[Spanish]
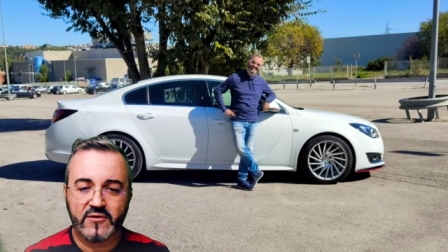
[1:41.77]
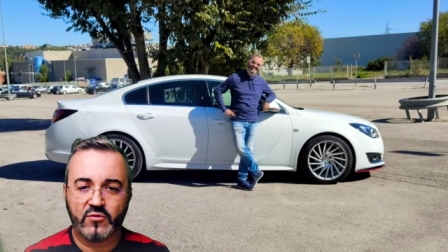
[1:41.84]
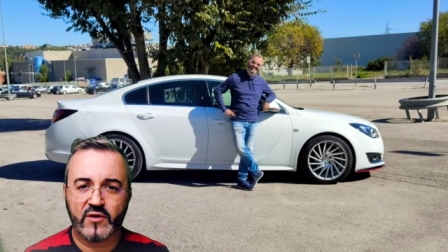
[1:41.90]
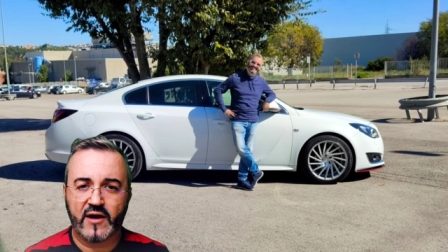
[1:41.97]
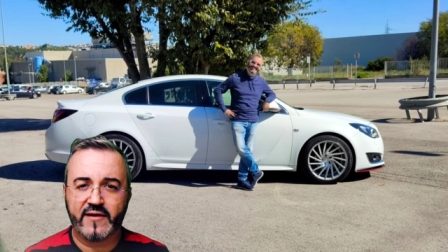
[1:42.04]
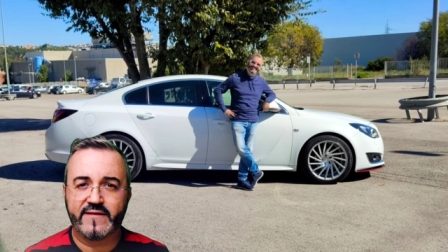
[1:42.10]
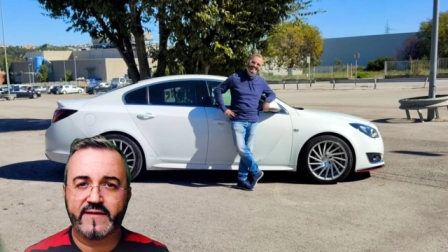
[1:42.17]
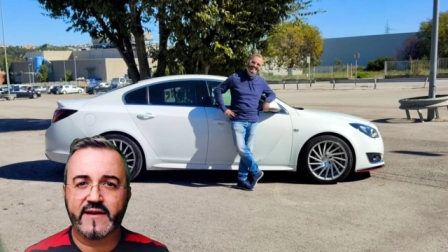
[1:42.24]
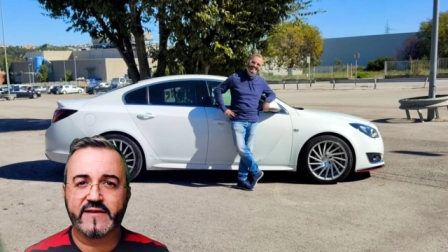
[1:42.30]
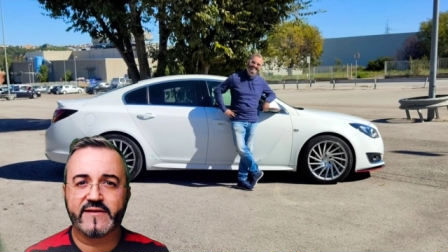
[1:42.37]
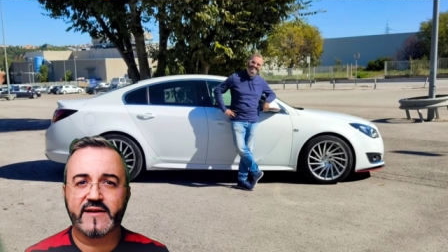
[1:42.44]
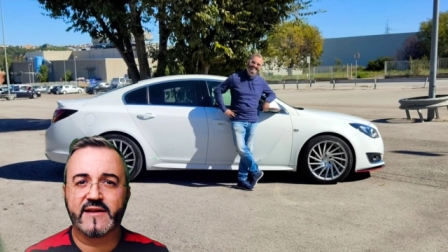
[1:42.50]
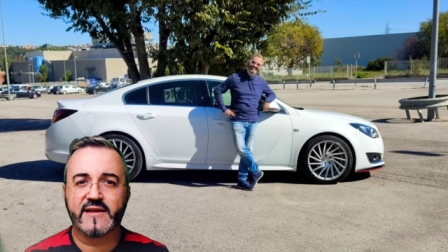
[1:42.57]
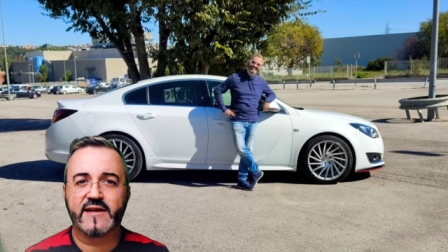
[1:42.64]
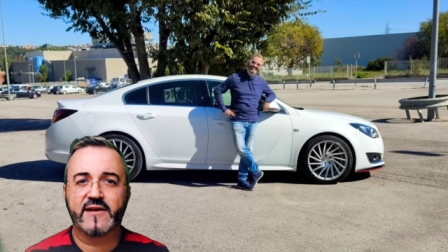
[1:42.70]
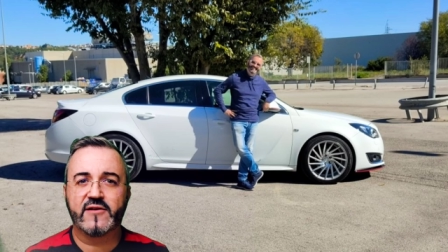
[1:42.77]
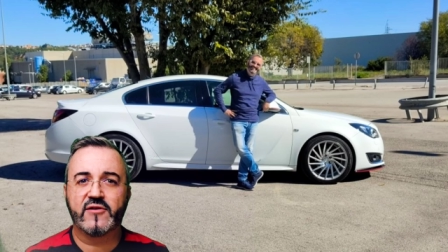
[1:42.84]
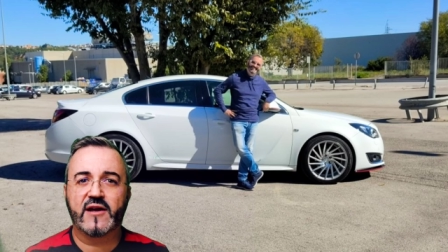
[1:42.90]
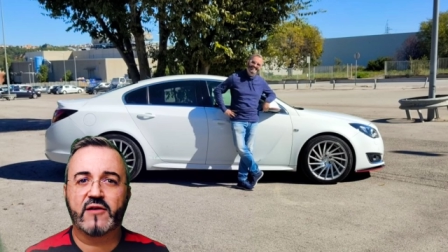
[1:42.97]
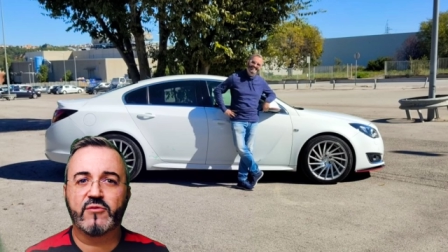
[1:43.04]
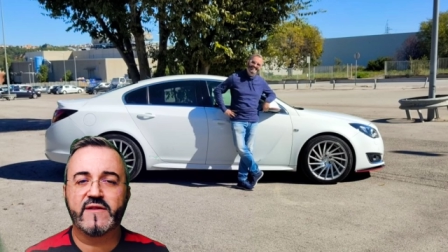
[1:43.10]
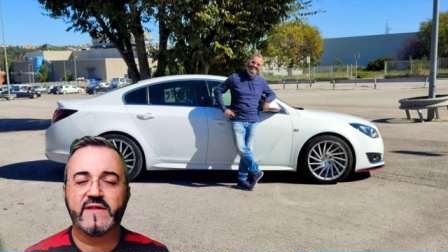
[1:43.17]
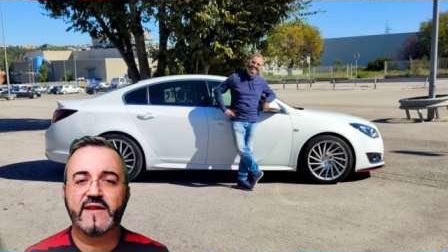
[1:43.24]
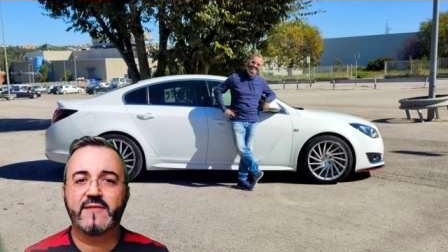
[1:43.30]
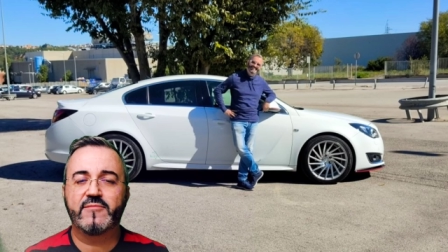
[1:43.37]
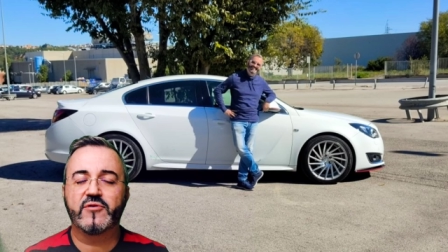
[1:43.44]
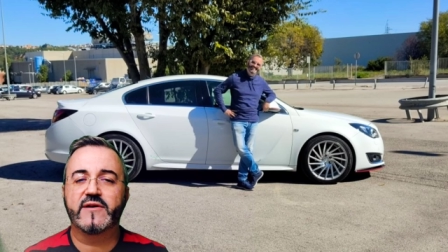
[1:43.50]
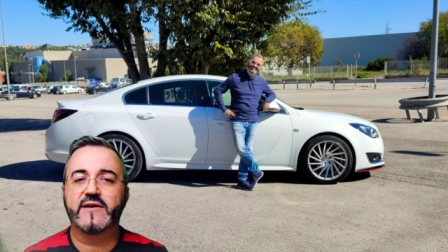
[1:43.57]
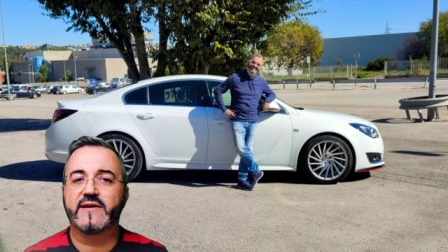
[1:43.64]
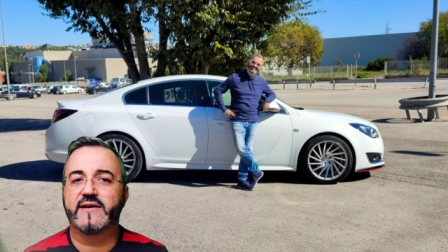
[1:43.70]
una vez tienes el dinero en la cuenta,
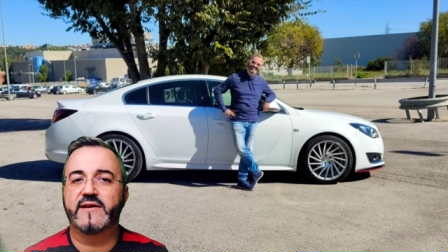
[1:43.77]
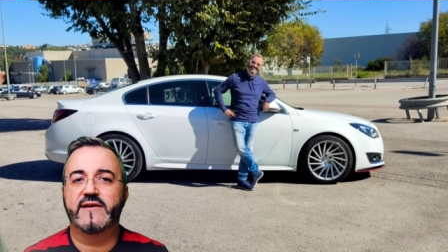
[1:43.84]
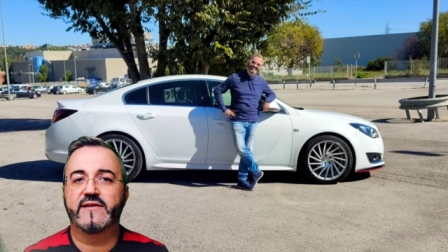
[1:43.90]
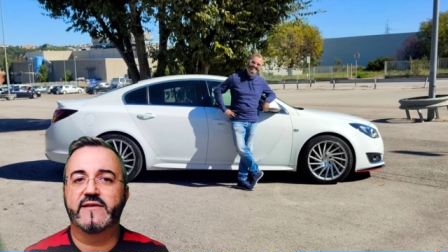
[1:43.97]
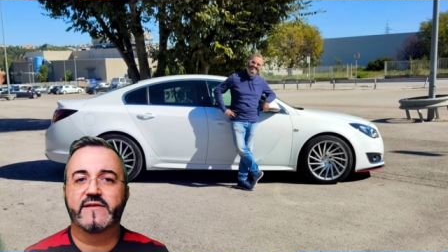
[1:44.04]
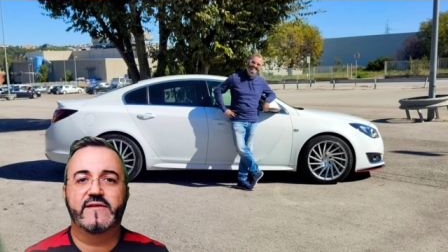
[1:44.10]
pues